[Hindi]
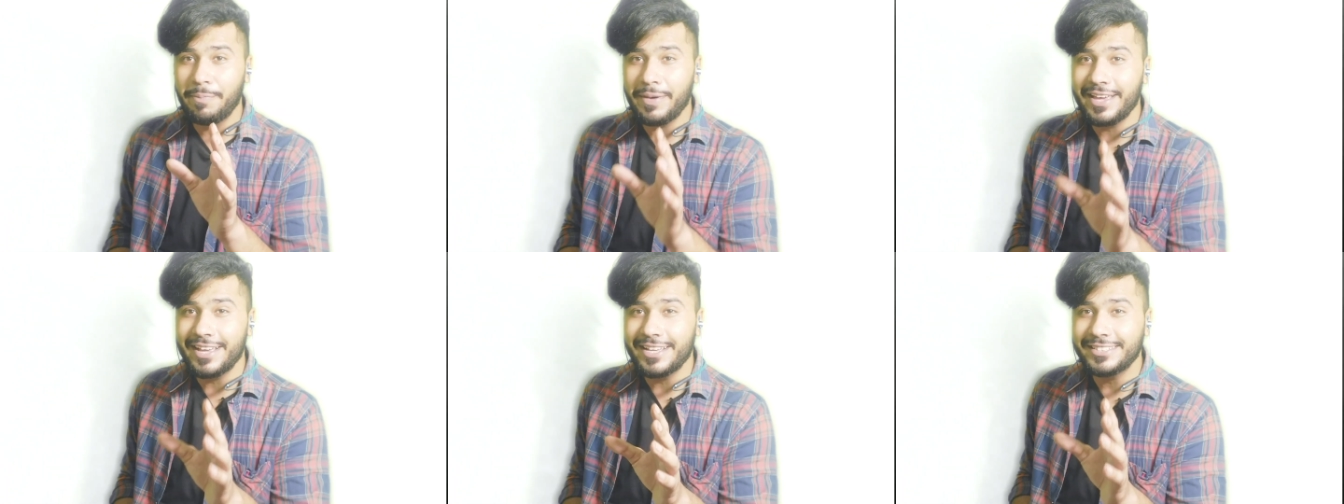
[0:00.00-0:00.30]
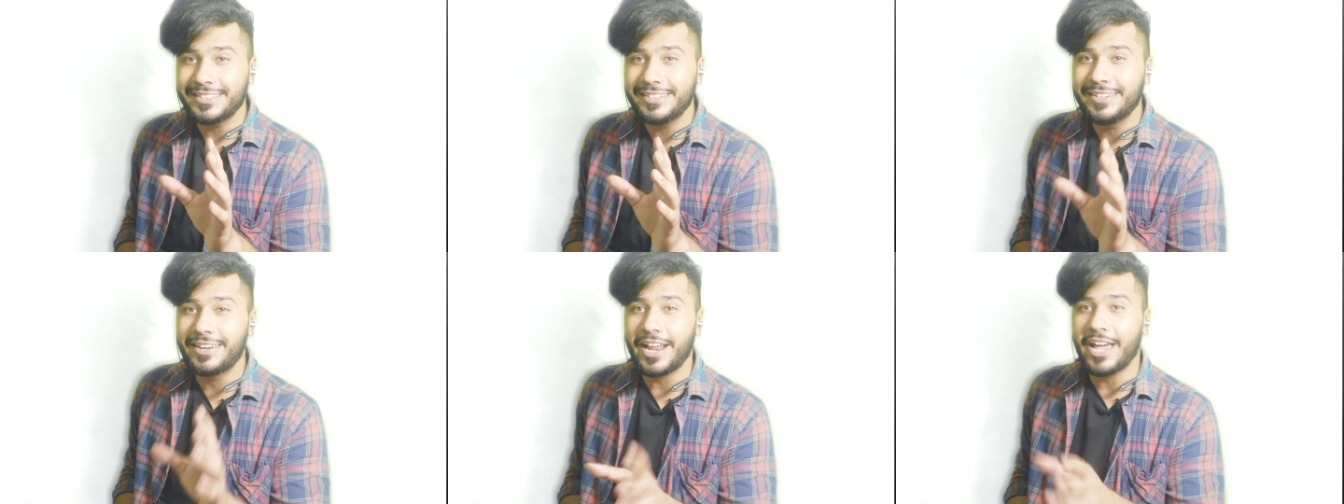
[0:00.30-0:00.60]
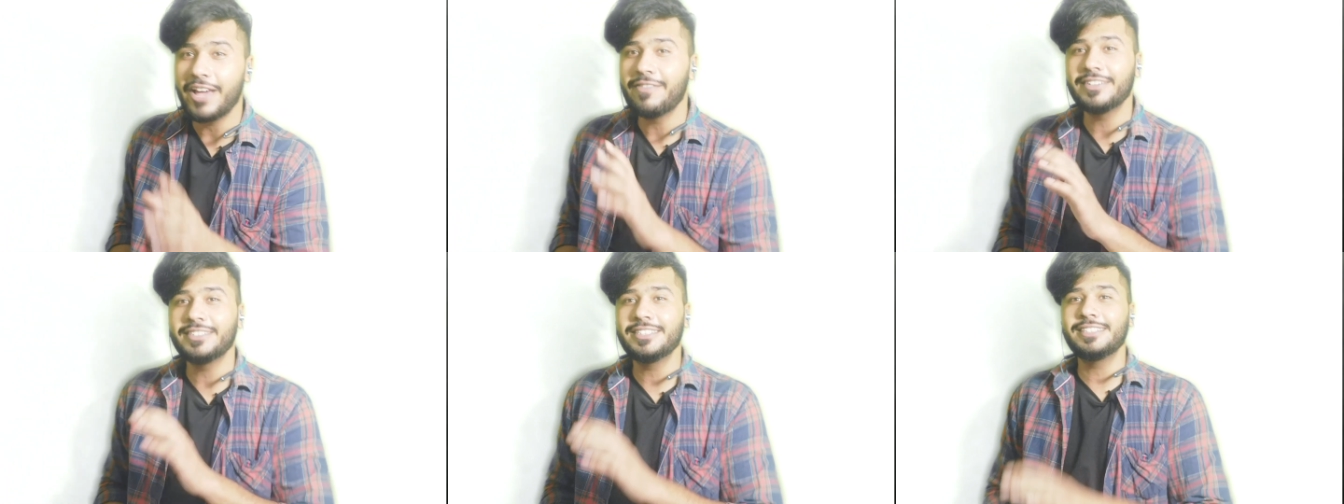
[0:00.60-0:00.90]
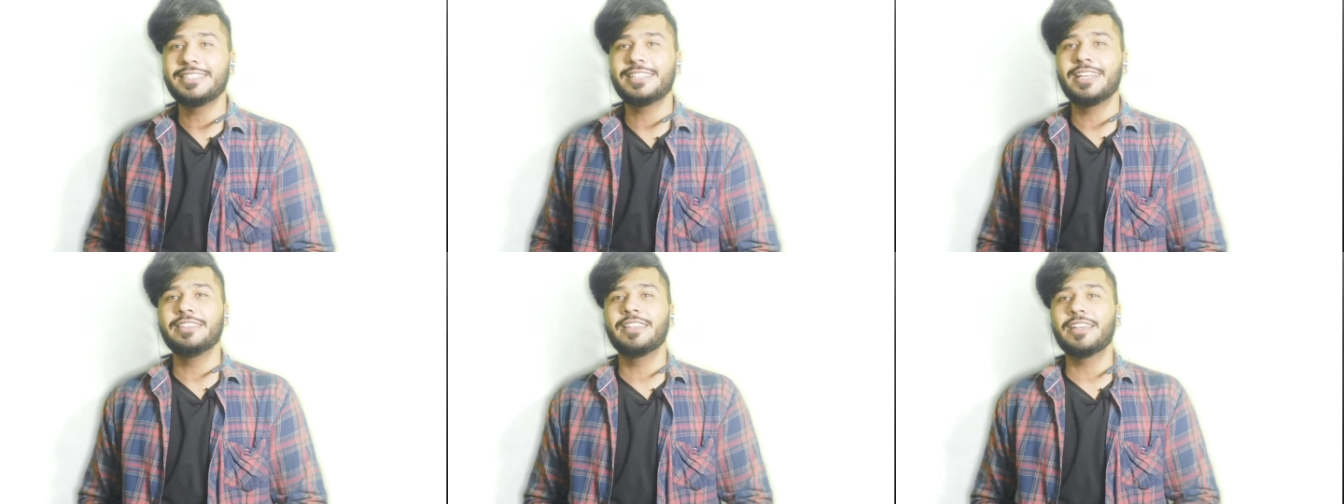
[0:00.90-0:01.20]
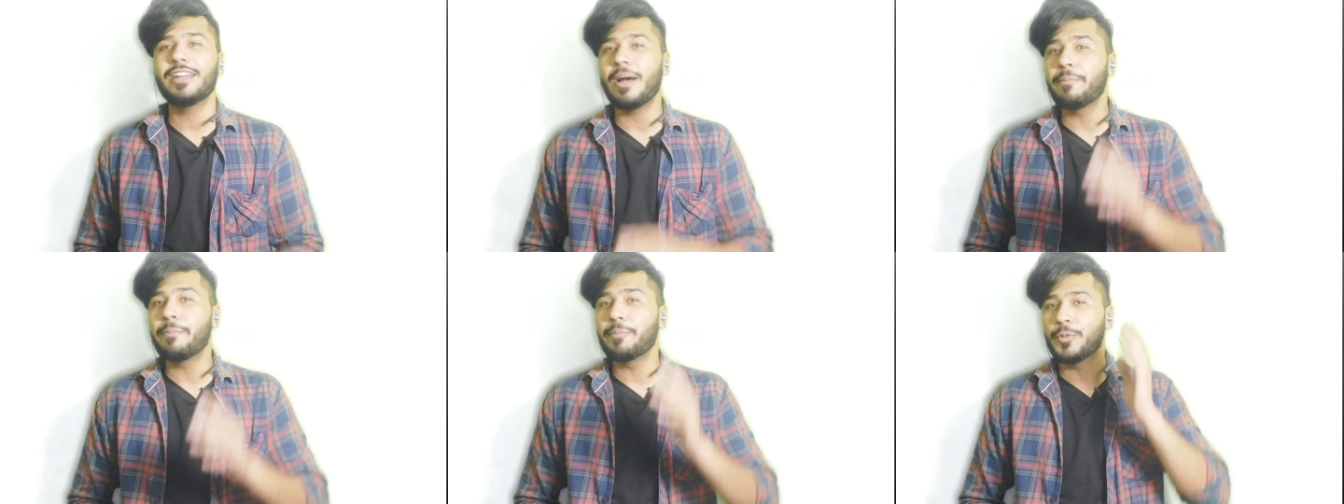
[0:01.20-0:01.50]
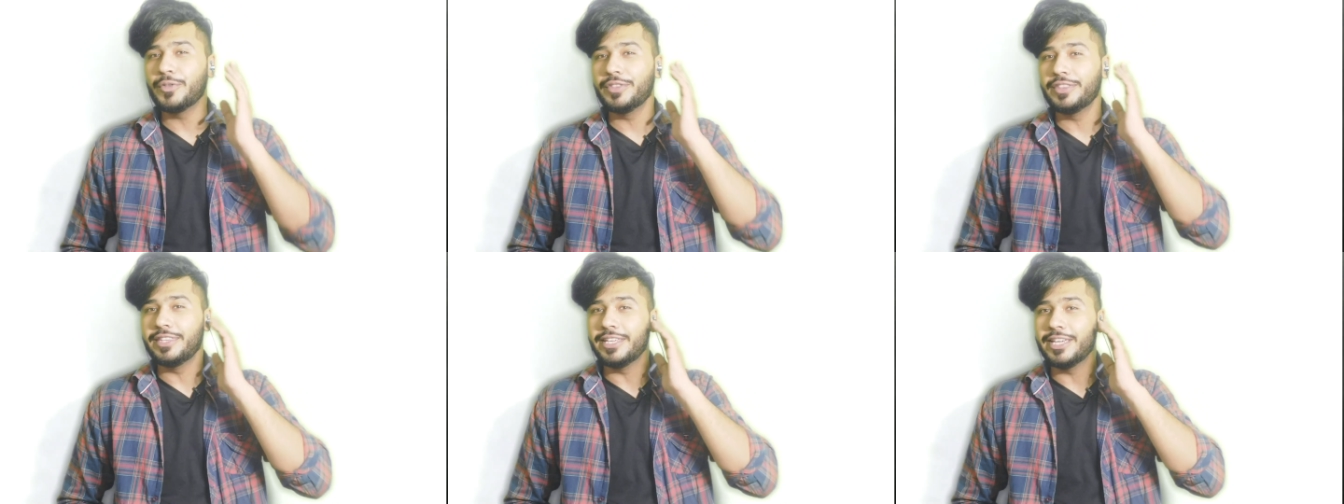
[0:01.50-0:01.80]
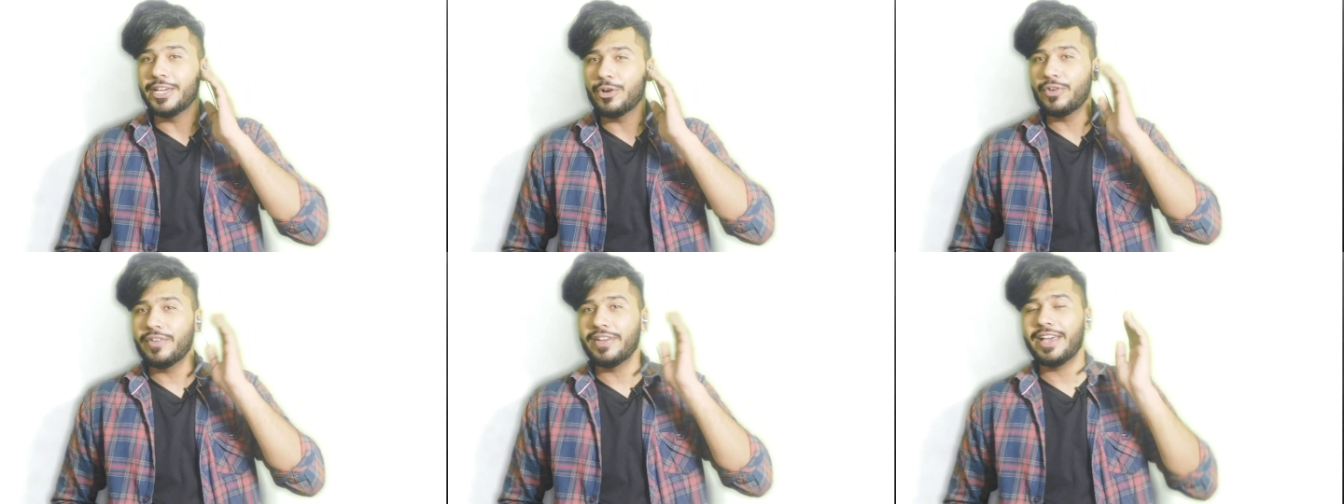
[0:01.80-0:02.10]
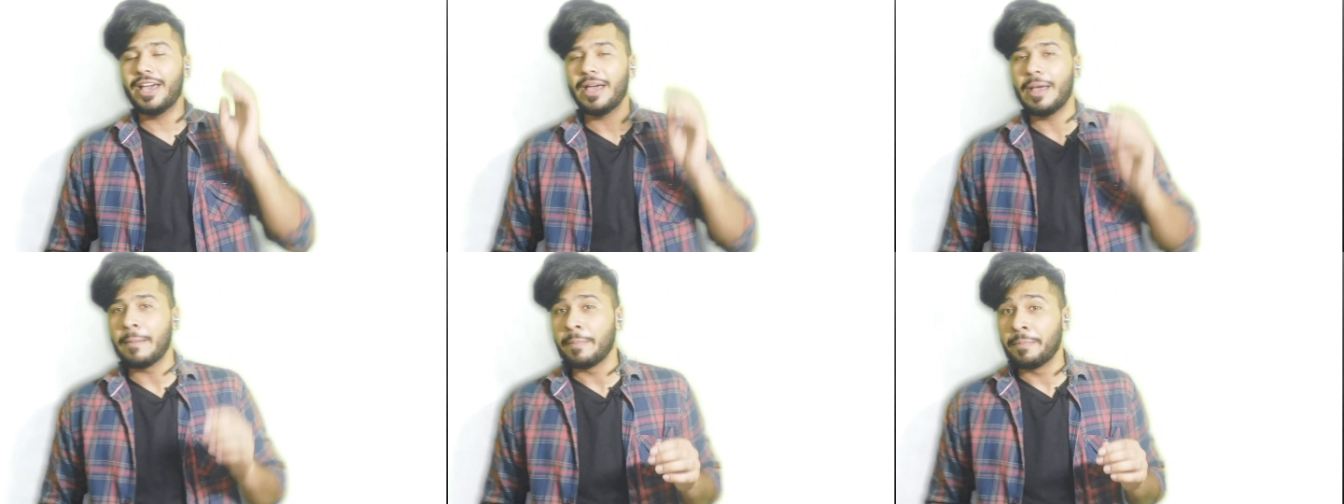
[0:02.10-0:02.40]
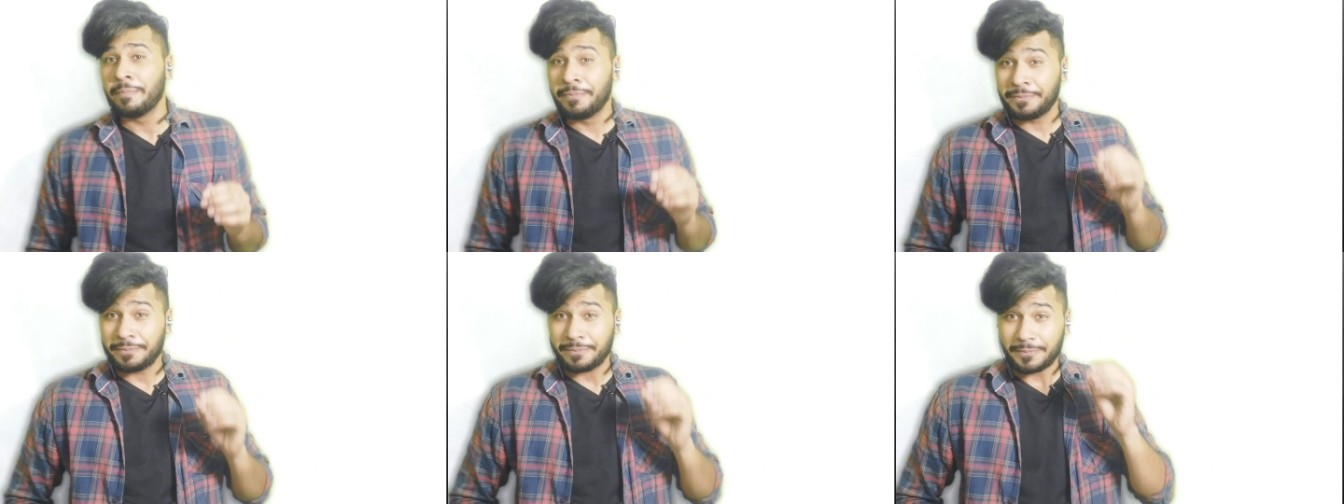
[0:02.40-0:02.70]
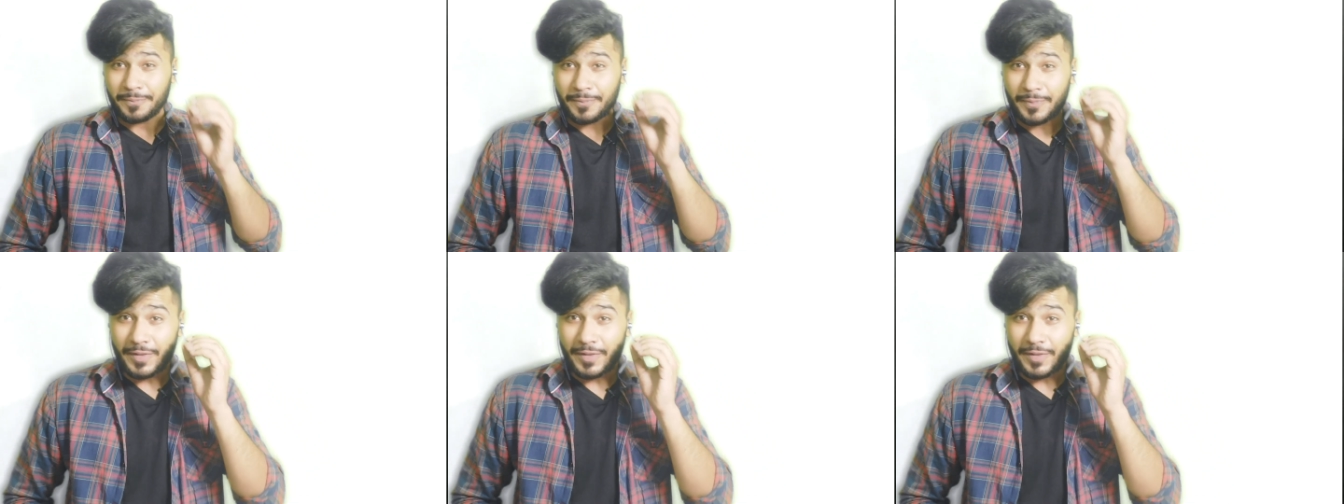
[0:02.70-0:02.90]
बेस ड्राइवर्स इसके अंदर आपको दिए हुए हैं